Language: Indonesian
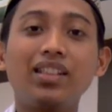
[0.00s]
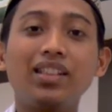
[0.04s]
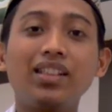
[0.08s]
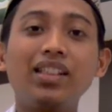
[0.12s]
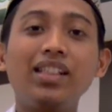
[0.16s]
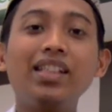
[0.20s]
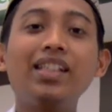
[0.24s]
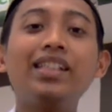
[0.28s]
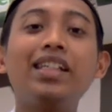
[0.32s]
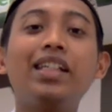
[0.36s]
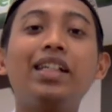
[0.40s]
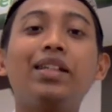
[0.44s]

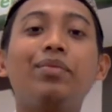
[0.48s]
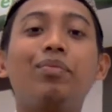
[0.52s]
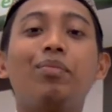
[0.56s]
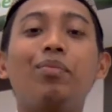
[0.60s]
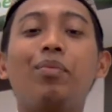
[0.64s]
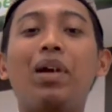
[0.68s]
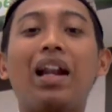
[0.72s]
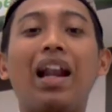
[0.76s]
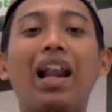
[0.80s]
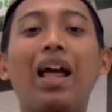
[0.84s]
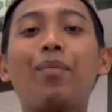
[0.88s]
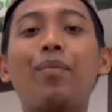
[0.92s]

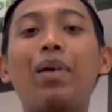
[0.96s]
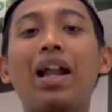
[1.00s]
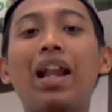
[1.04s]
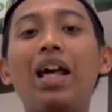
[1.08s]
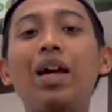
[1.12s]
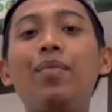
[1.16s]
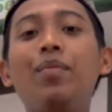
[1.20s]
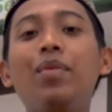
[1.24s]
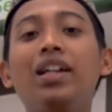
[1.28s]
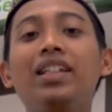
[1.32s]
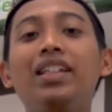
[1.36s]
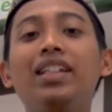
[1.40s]
Ingin
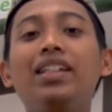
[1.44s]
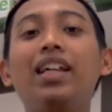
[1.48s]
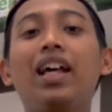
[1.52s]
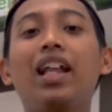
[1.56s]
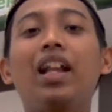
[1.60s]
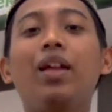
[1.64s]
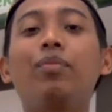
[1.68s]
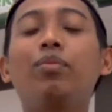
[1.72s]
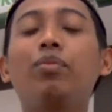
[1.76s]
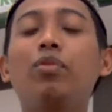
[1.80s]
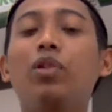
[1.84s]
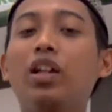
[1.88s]
berlama-lama di
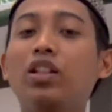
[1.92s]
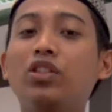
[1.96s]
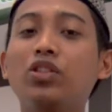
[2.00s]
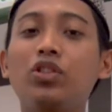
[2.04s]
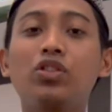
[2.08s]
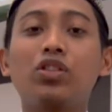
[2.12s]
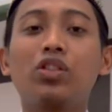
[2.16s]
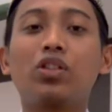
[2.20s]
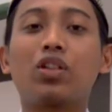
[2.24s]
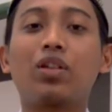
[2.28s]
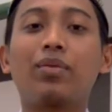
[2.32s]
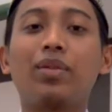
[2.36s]
dalam bulan
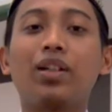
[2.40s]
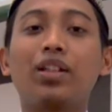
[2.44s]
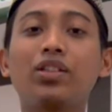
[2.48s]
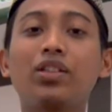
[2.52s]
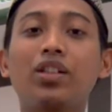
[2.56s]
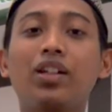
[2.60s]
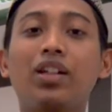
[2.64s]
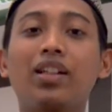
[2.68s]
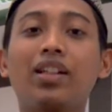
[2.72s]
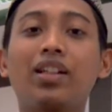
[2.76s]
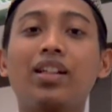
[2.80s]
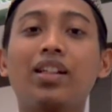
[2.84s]
suci
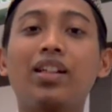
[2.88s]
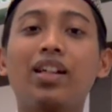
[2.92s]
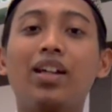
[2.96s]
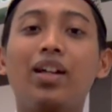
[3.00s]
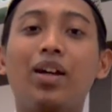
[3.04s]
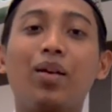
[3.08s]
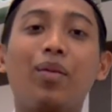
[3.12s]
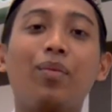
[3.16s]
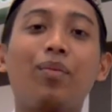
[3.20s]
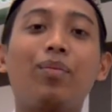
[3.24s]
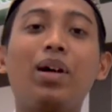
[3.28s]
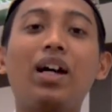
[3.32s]
Ramadan.
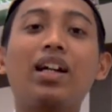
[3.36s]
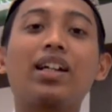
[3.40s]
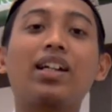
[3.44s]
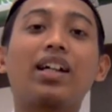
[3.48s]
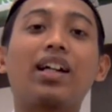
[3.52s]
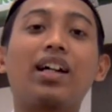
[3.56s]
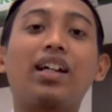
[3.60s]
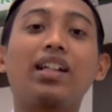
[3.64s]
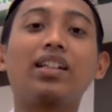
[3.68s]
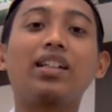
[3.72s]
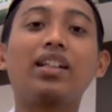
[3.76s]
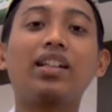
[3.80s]

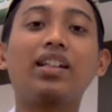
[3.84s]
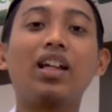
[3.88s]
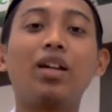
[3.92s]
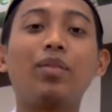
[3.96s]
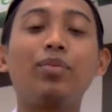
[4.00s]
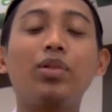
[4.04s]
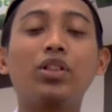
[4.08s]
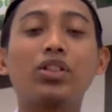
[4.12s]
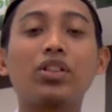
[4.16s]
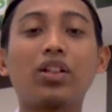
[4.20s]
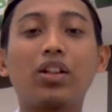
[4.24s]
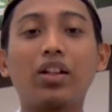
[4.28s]
Bahkan
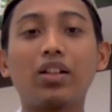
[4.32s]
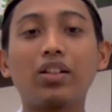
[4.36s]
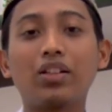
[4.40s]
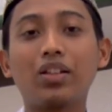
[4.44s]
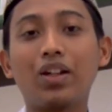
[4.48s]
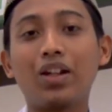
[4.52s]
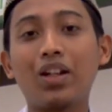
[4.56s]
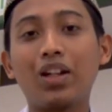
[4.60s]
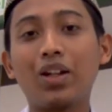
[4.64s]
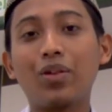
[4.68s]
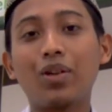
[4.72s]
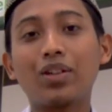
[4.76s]
Nabi
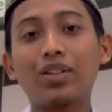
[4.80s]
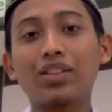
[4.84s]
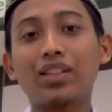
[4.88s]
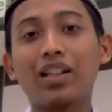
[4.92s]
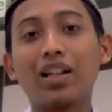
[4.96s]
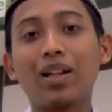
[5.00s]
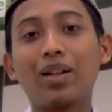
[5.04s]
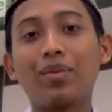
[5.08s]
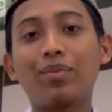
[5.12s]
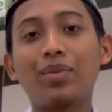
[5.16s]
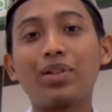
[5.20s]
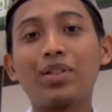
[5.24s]
Shallallahu Alaihi
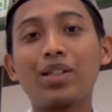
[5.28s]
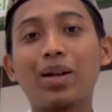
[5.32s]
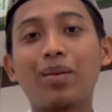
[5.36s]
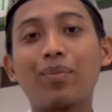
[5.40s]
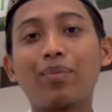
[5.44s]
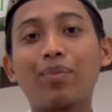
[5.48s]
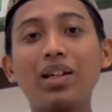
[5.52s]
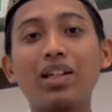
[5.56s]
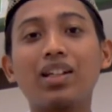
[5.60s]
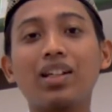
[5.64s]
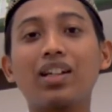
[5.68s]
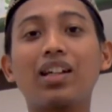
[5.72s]
Wasallam
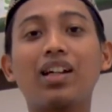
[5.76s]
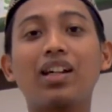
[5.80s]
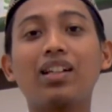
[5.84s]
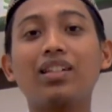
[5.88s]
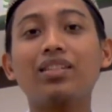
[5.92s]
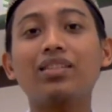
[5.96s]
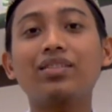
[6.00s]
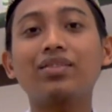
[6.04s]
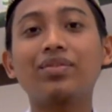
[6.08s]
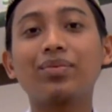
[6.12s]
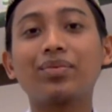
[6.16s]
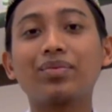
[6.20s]

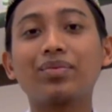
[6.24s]
menyampaikan,